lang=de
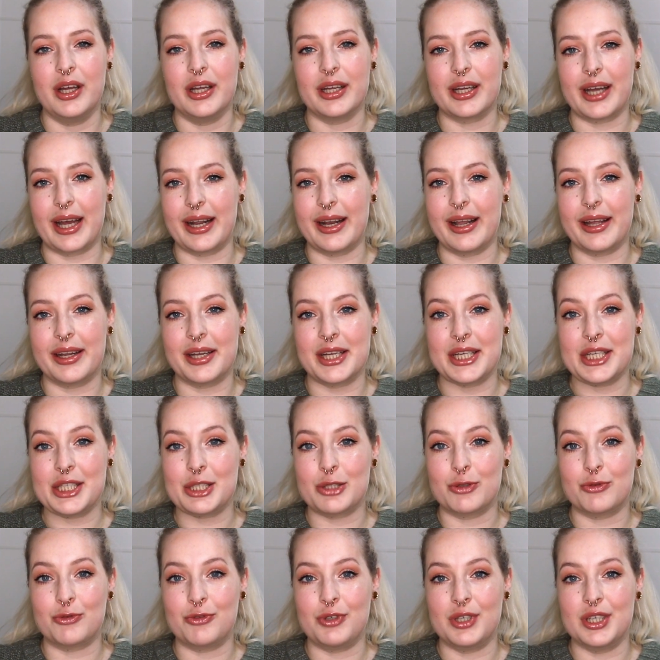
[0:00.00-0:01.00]
Kann leider nicht
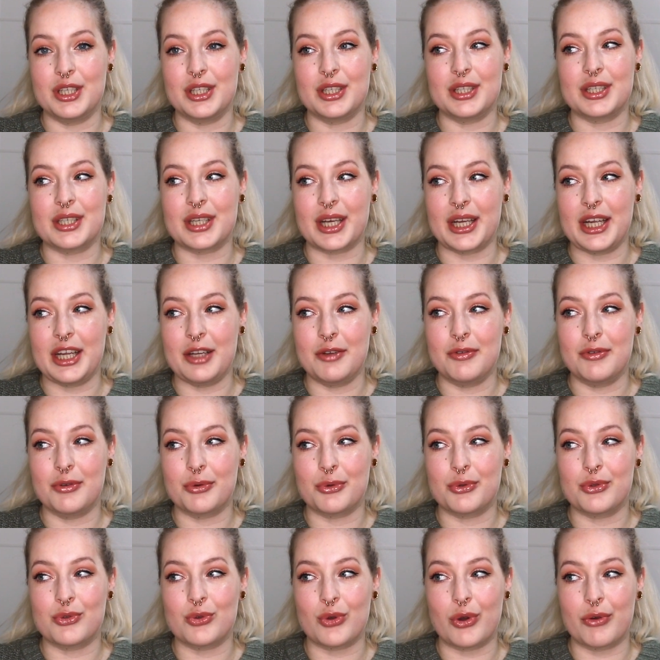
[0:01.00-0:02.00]
so viel drehen
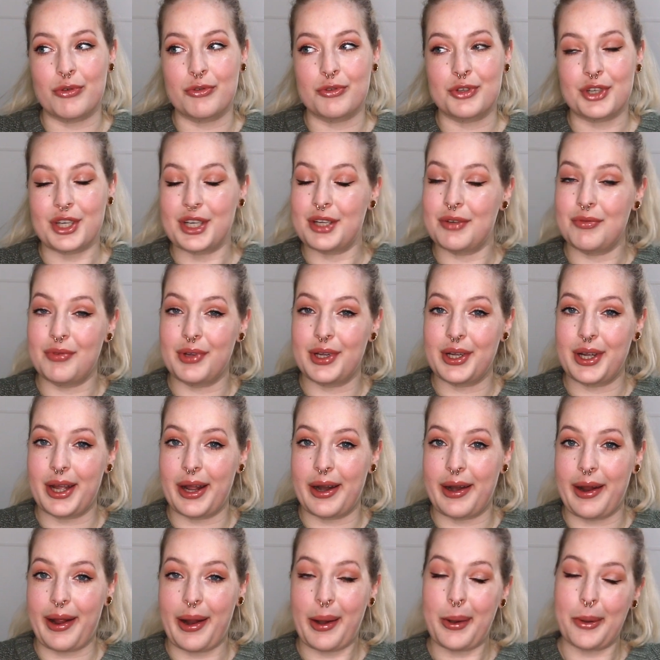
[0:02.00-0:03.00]
und so oft drehen, wie ich
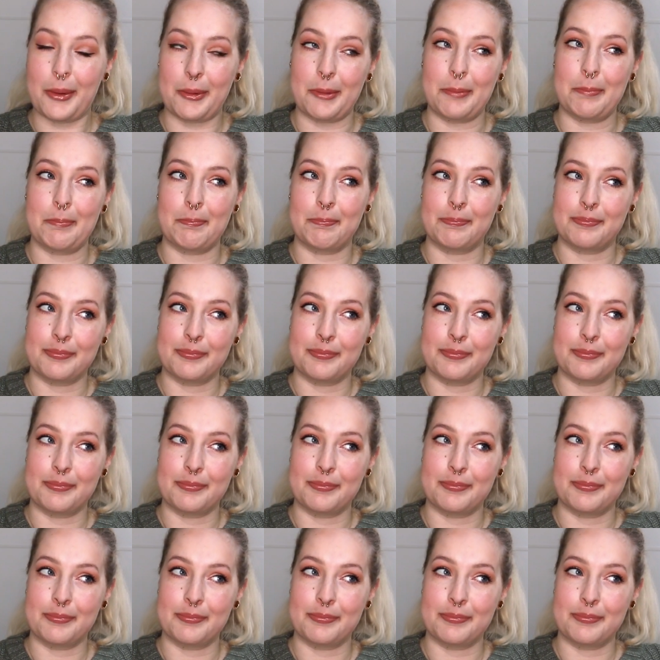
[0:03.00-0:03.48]
gerne hätte.